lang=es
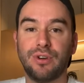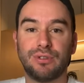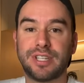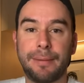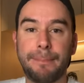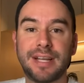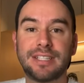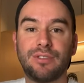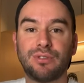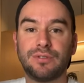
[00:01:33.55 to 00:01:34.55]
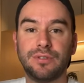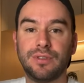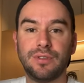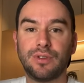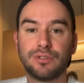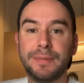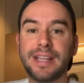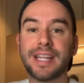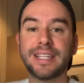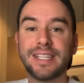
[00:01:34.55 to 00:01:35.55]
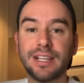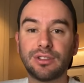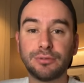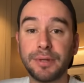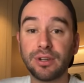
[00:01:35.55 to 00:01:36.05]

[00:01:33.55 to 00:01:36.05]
o sea, más de 2.300